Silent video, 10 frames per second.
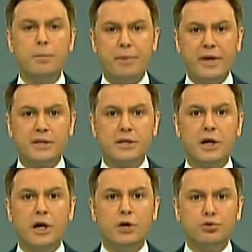1.
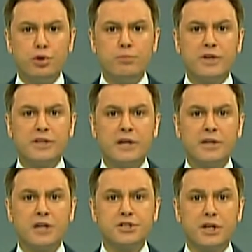Tüm
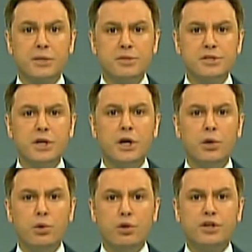vatandaşlarımız
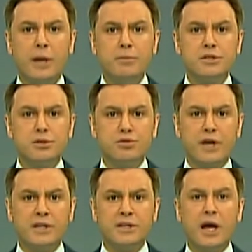ülkemiz
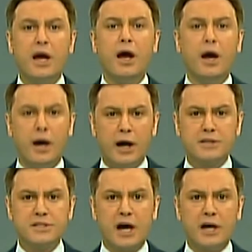üzerinde
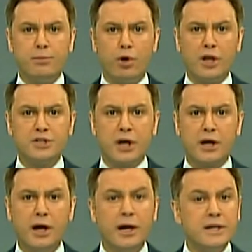hak sahibi
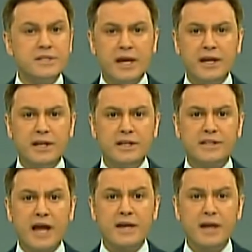olacak.
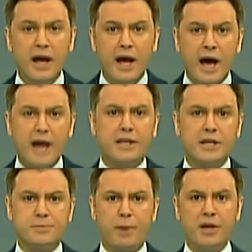Zenginlikten
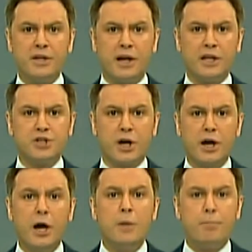herkes payını alacak.
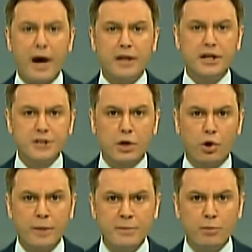Paydaş
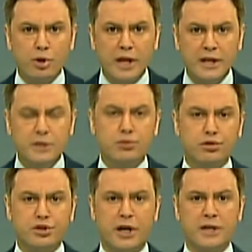ekonomi modelini
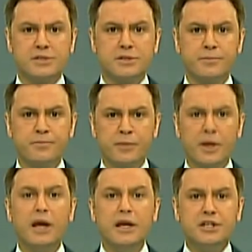kuracağız.
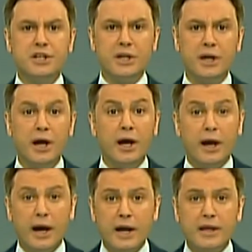2.
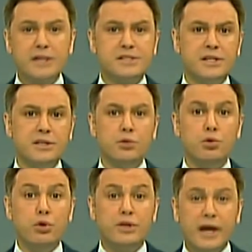Herkesin
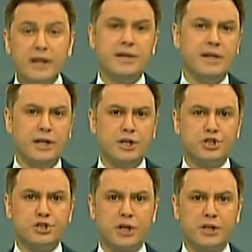ülkenin iyiliği
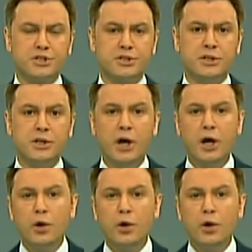için çalıştığı,